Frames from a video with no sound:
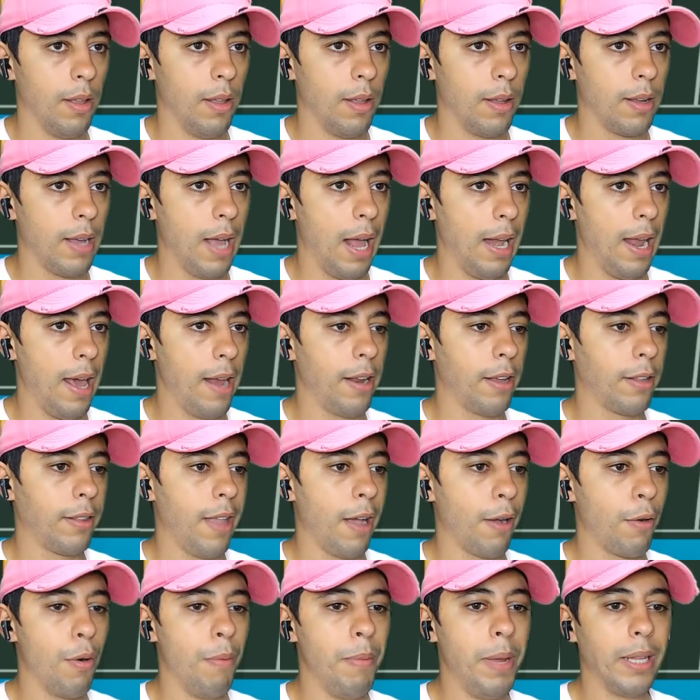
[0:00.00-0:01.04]
Galera
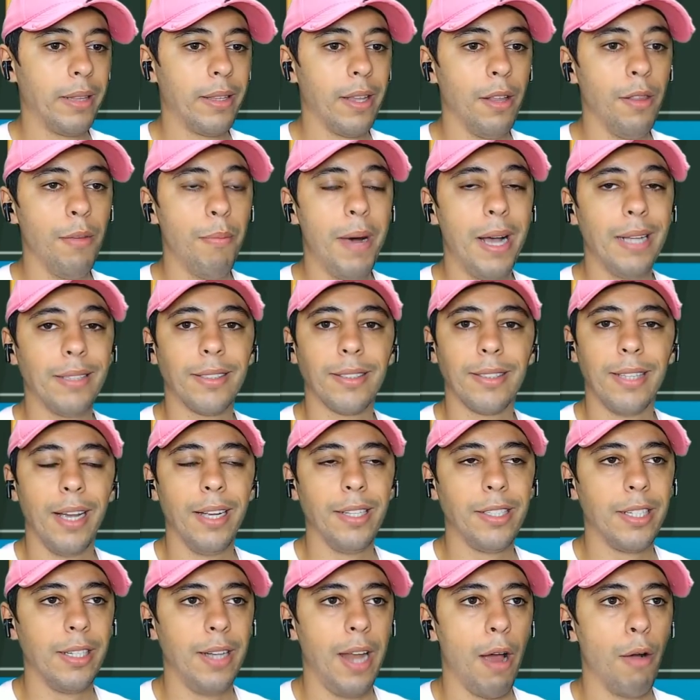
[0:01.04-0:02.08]
tá comentando
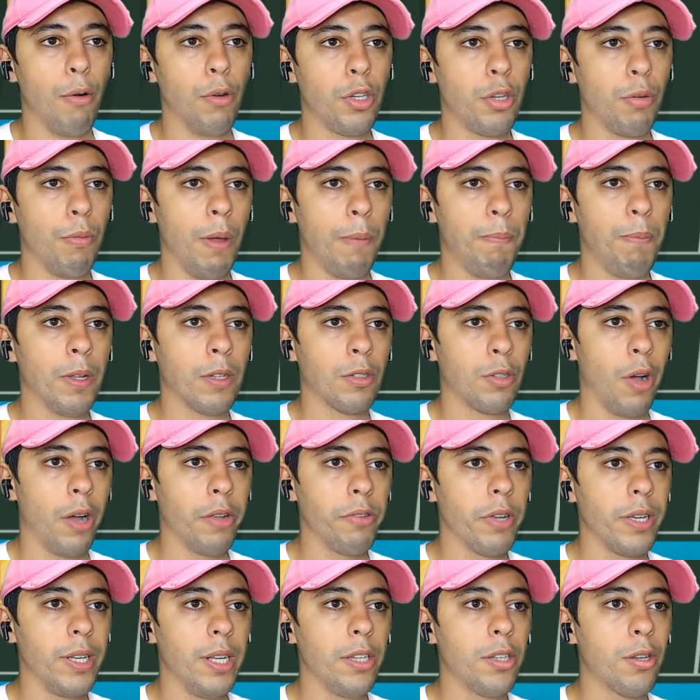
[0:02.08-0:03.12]
bastante, né? último
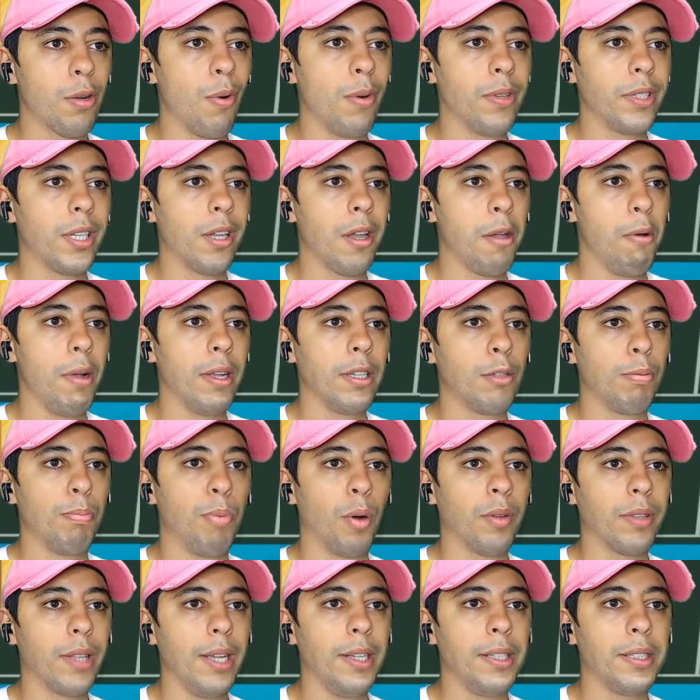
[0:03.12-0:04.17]
episódio a gente conseguiu esse
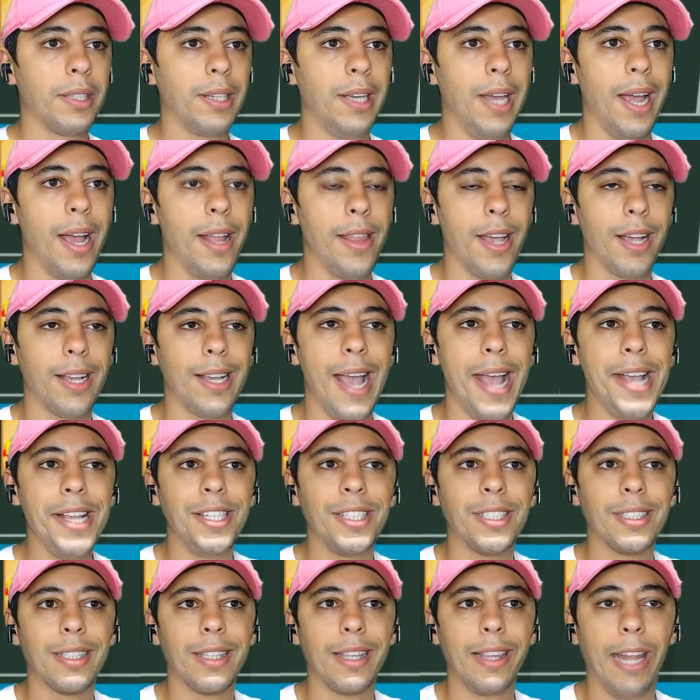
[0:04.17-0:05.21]
ponta esquerda que é
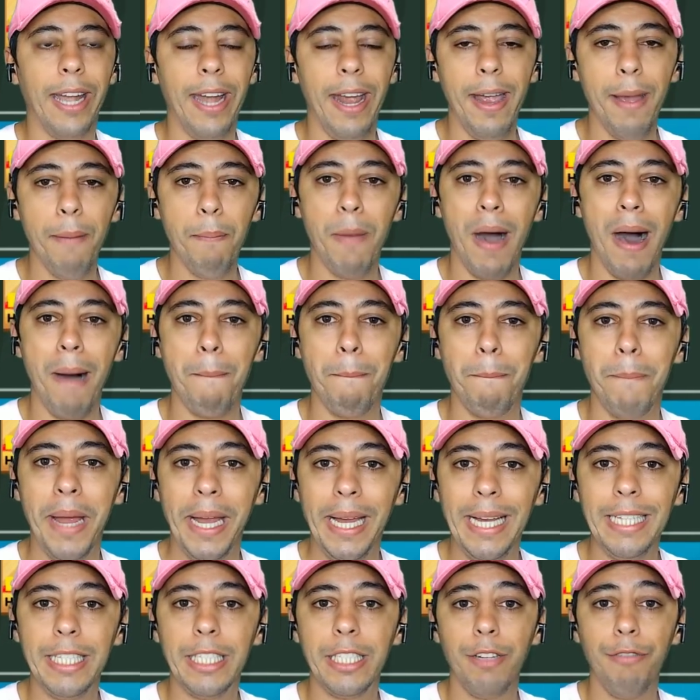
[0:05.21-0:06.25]

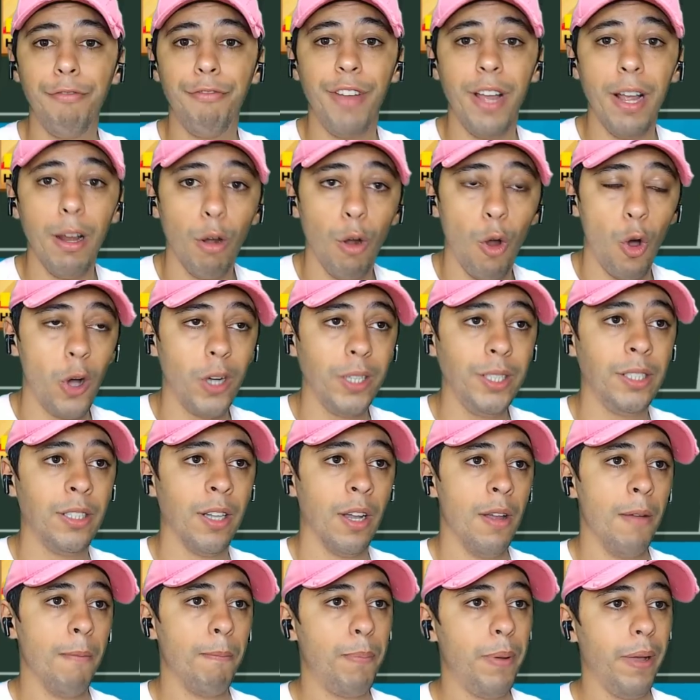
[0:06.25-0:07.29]
extremamente veloz
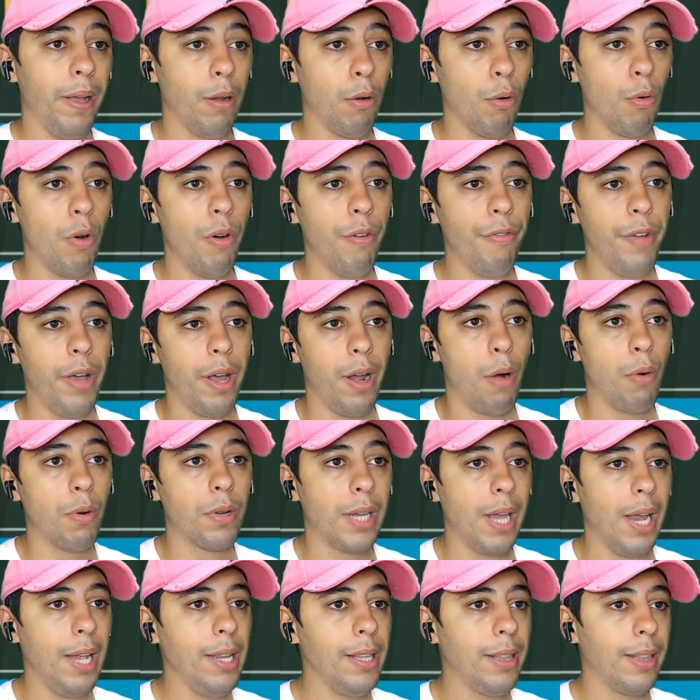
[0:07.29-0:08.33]
pelo overall
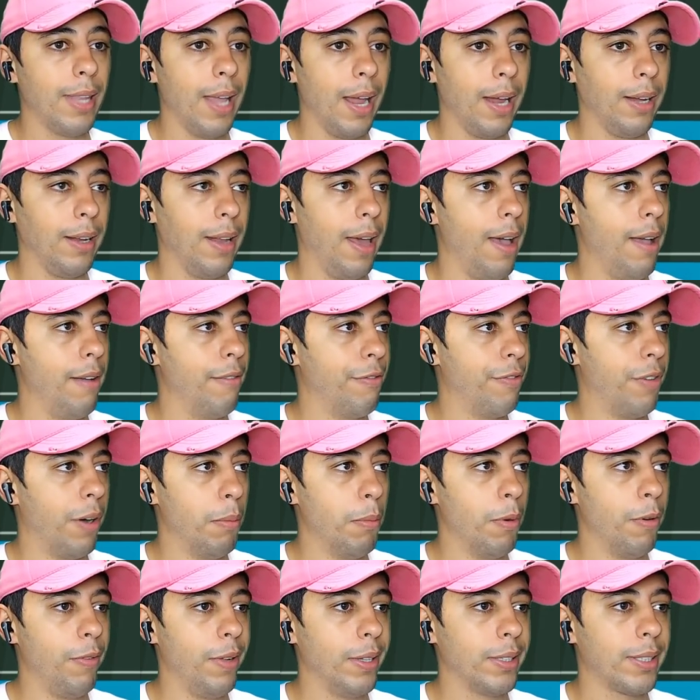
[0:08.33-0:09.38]
que ele tem, né?
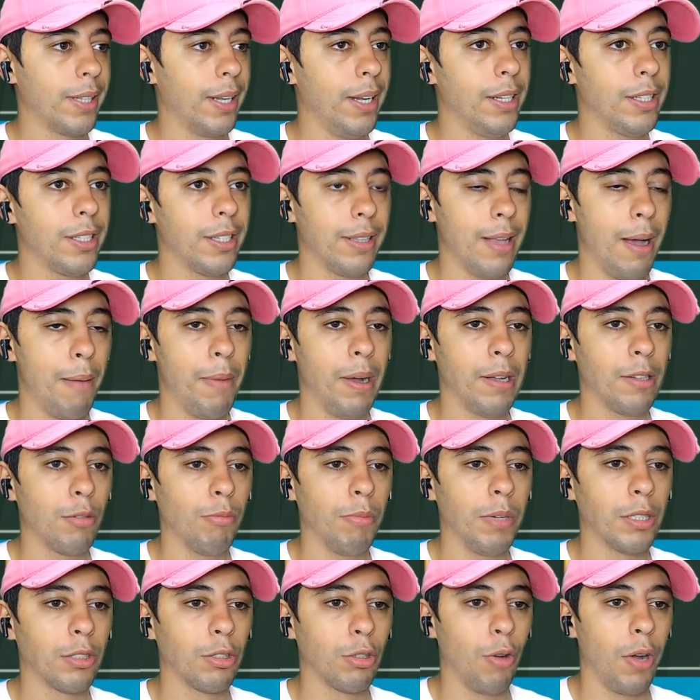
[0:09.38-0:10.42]
Vamos ver se a gente dá mais
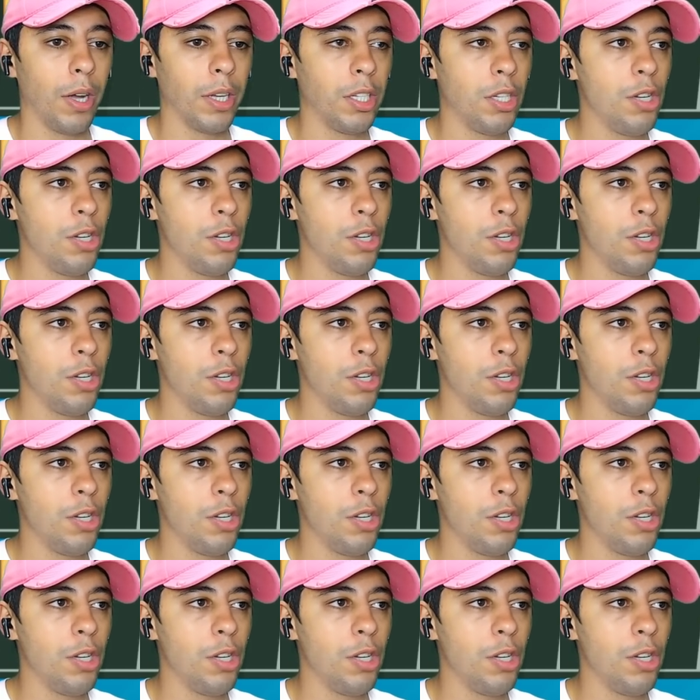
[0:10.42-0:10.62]
uma sorte